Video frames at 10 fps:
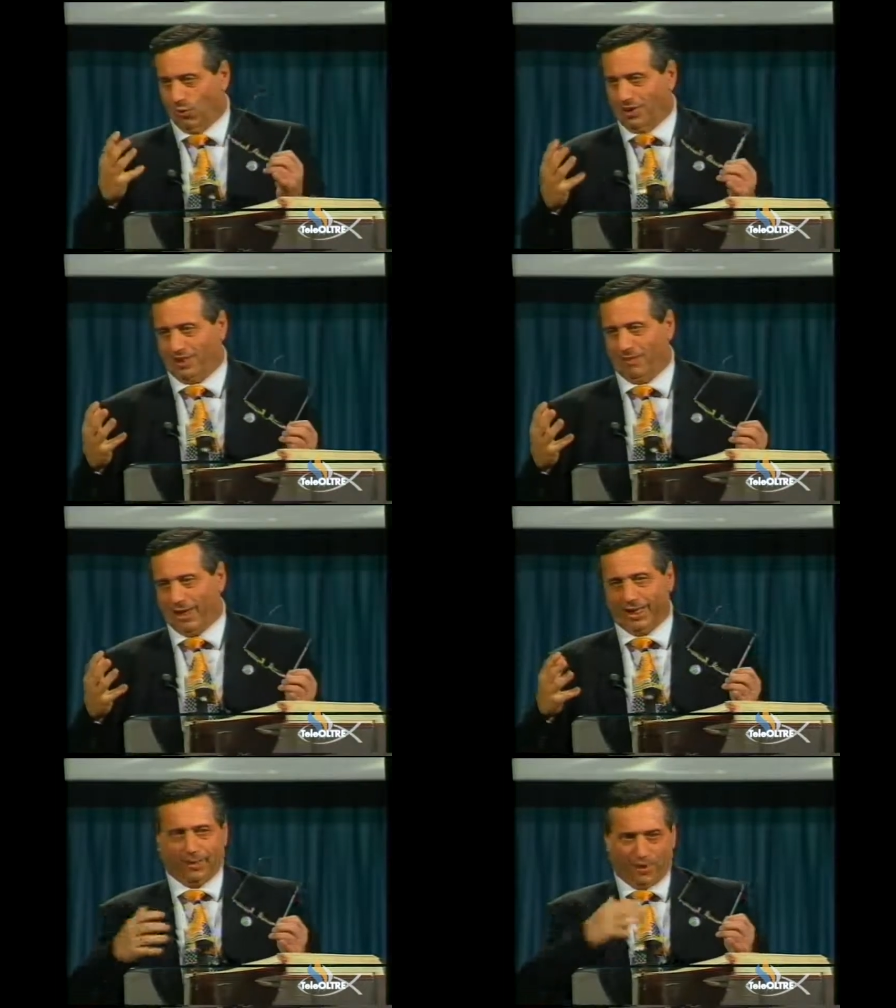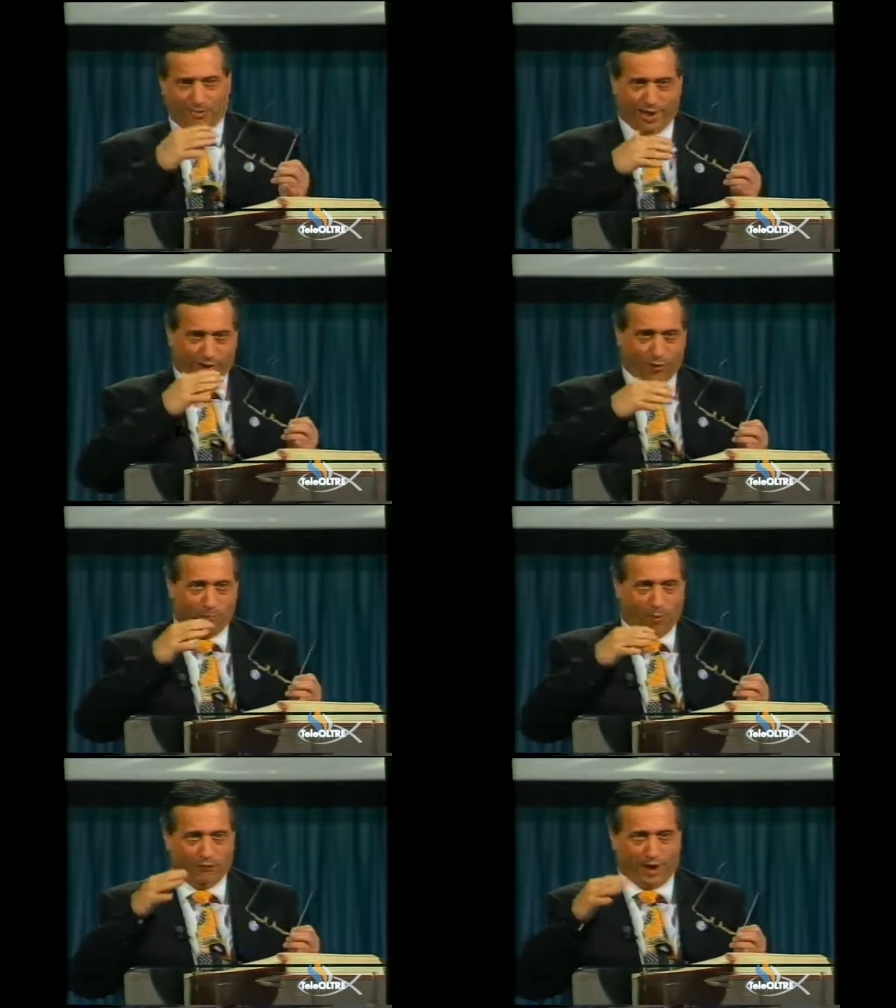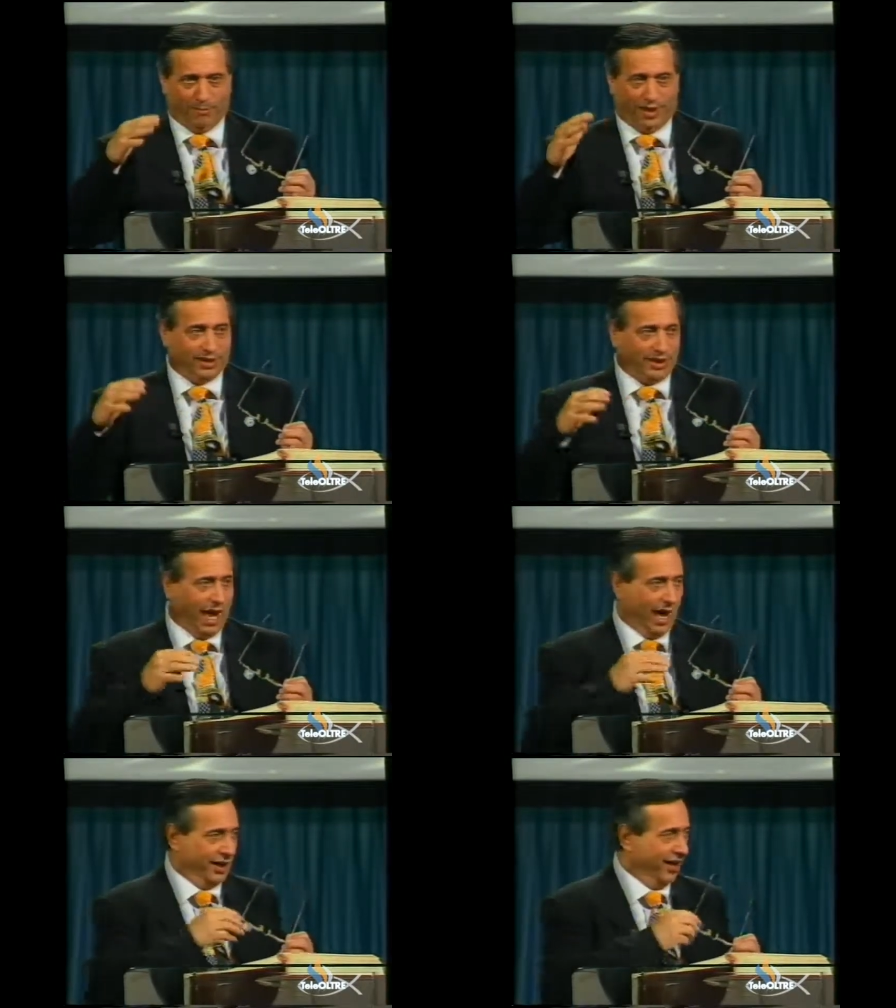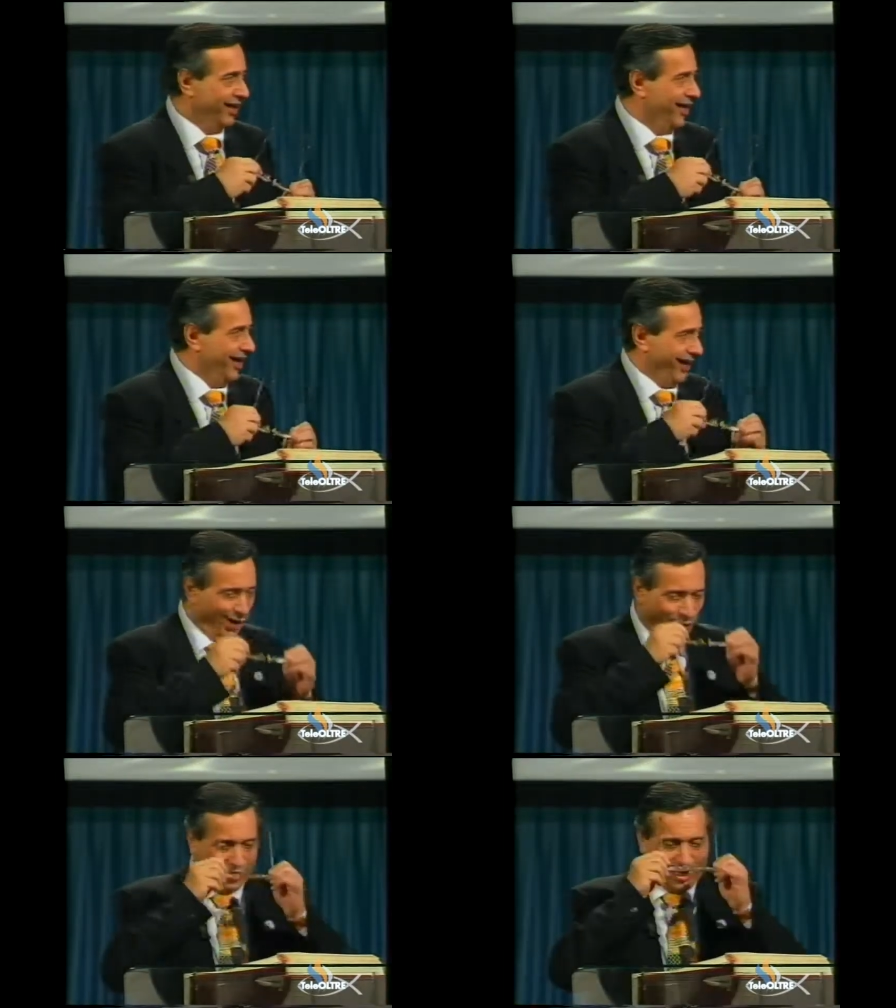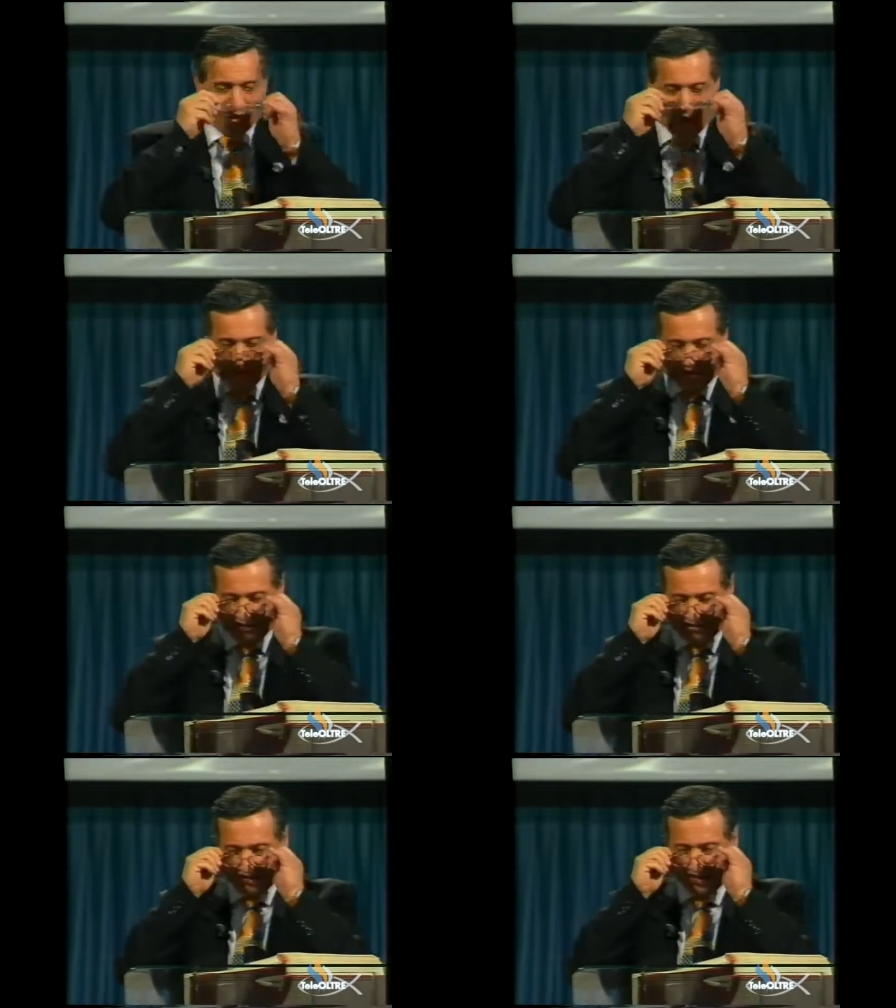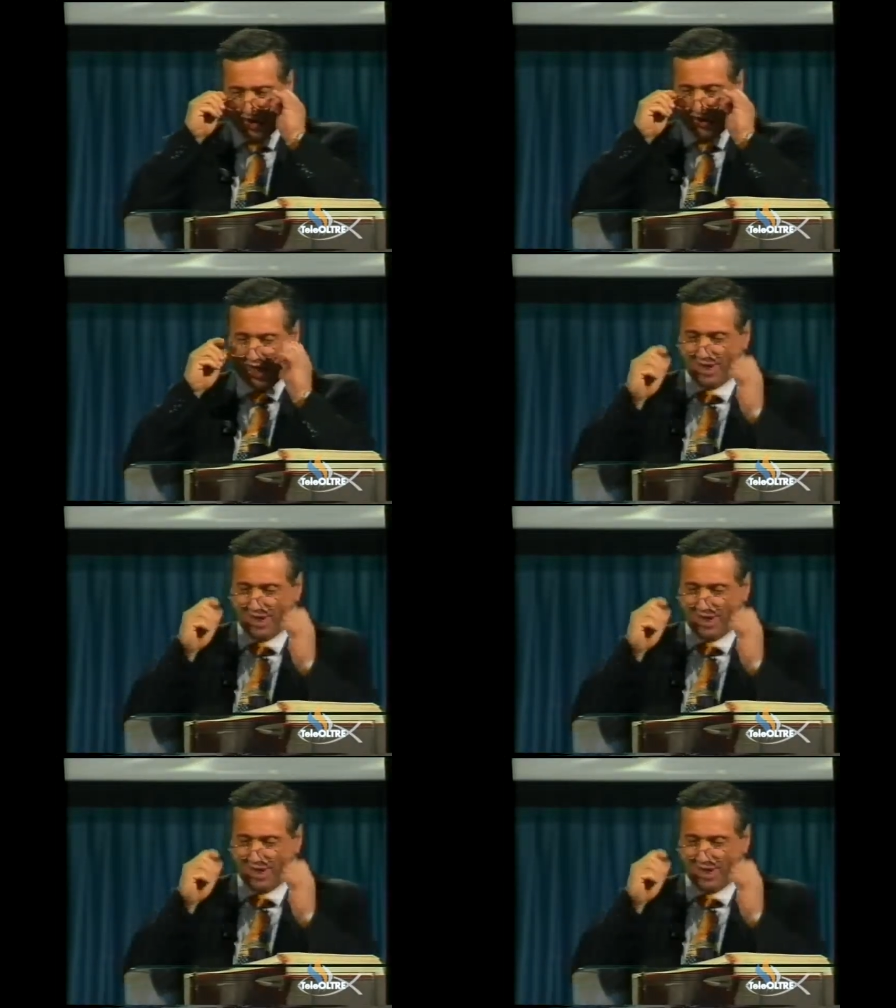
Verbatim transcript: questo amen, prima erano un po' frammentari. Gloria al nome del Signore.